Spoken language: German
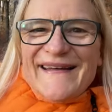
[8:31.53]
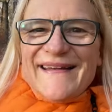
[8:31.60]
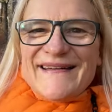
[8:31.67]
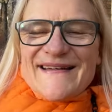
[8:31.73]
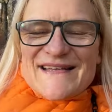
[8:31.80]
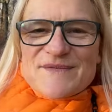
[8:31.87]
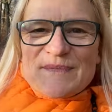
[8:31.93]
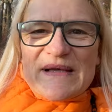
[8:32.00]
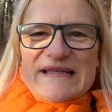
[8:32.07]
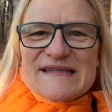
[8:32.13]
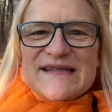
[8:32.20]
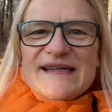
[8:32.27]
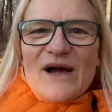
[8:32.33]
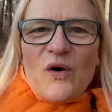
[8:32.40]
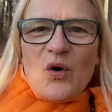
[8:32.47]
dass man
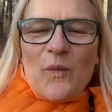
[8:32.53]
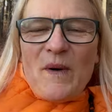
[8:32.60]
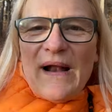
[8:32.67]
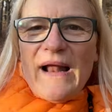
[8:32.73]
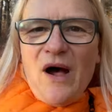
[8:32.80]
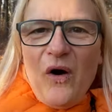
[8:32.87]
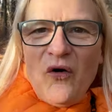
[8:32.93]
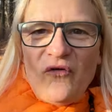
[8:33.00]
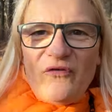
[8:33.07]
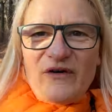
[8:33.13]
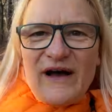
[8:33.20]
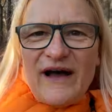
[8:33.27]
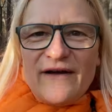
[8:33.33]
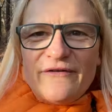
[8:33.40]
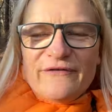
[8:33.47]
sich auch mal
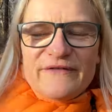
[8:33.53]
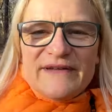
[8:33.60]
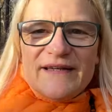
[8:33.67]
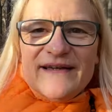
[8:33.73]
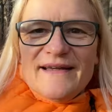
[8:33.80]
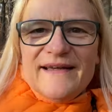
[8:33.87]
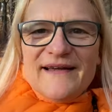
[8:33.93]
aufrafft